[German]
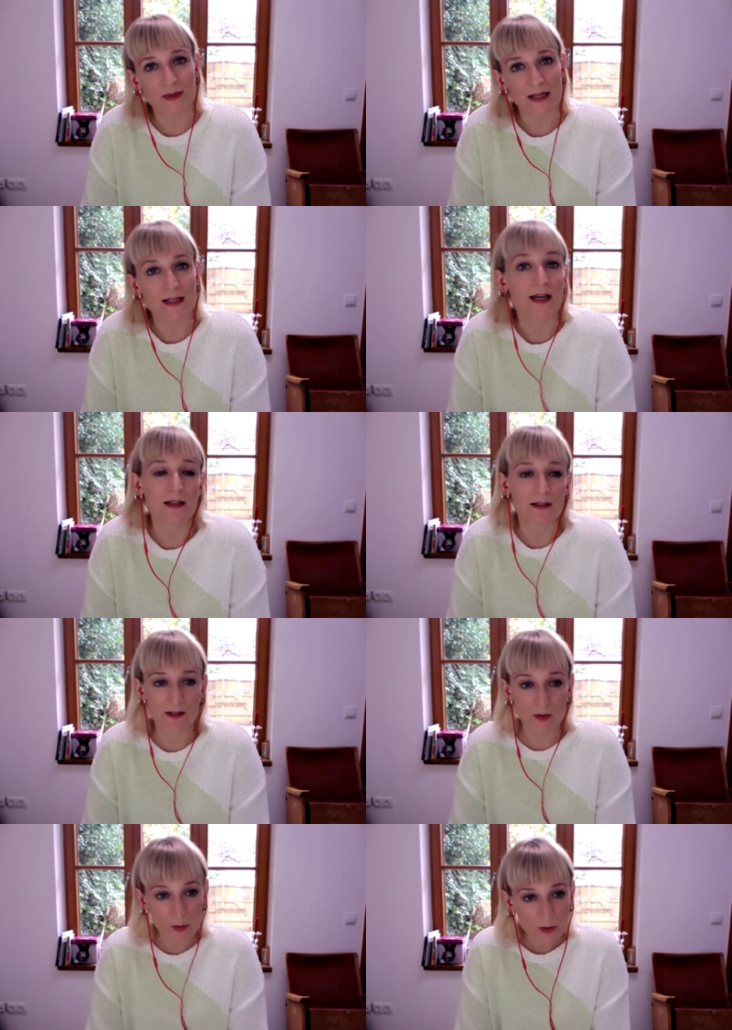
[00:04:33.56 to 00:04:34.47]
Gedanken
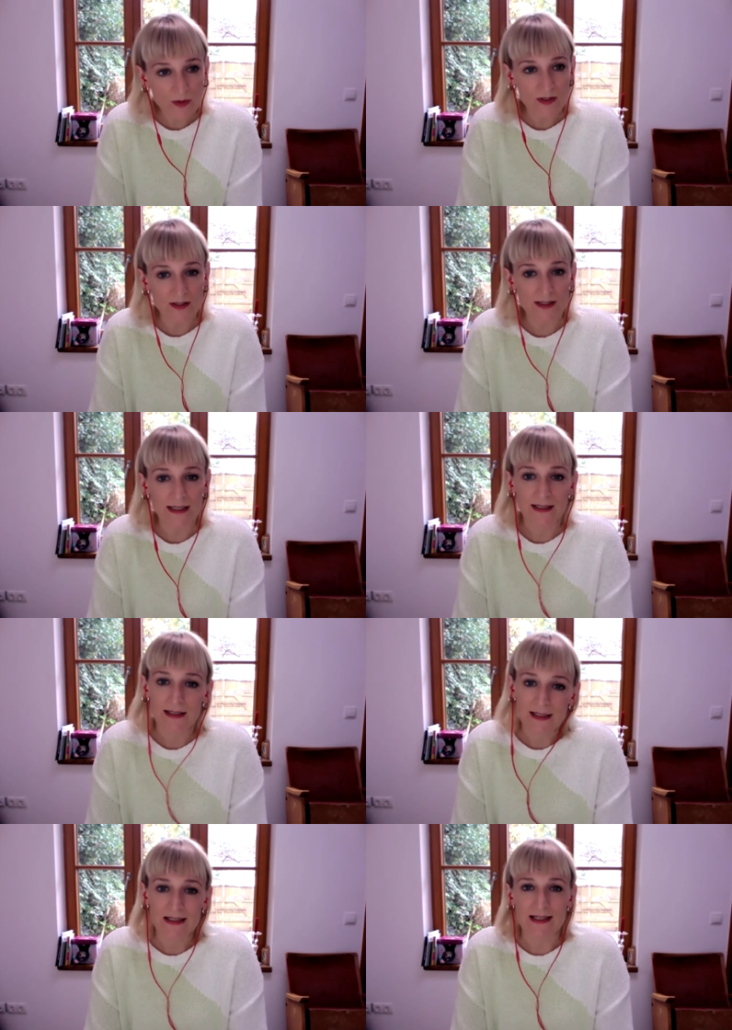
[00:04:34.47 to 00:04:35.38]
des Trostes,
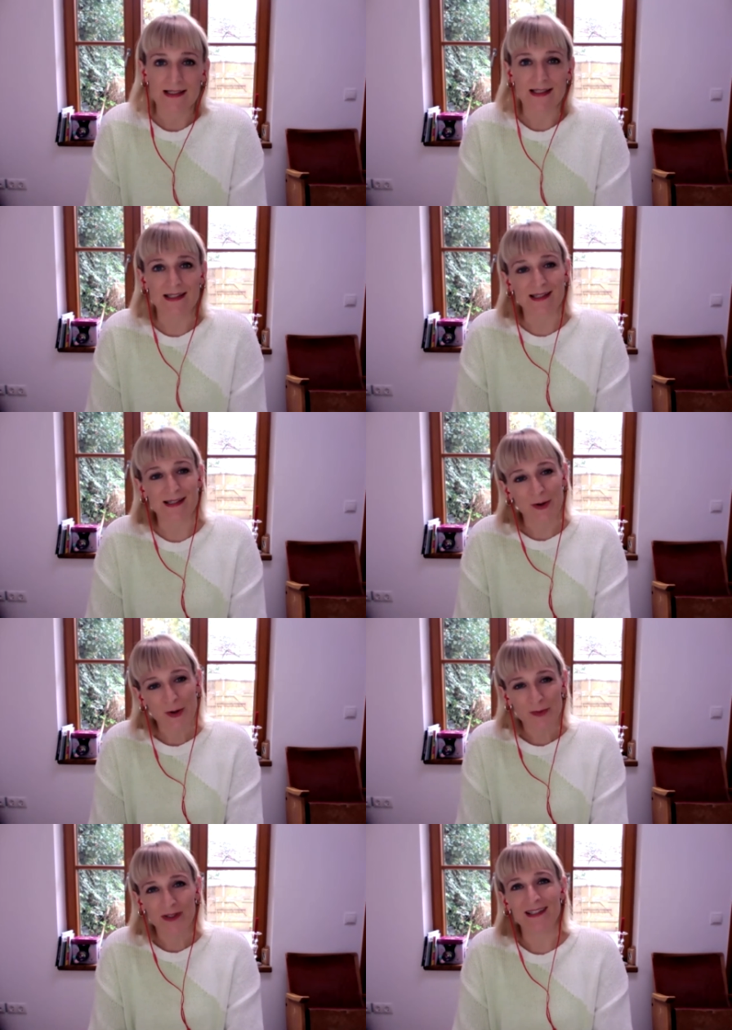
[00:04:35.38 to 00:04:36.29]
dass ich das dann
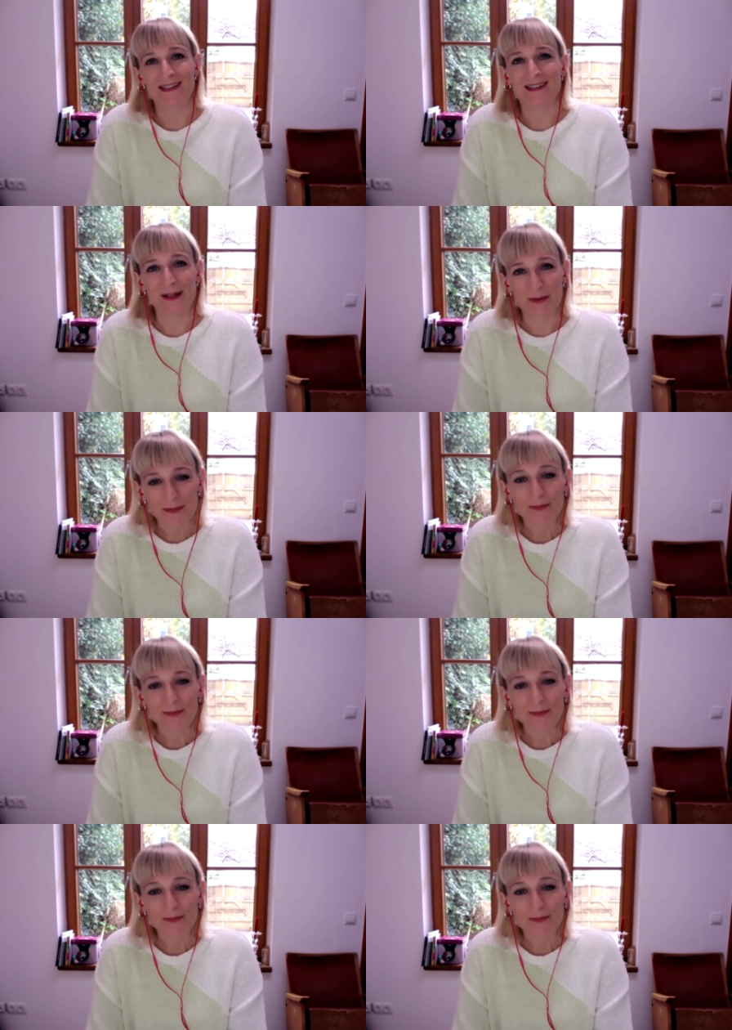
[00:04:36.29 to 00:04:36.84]
kombiniert habe.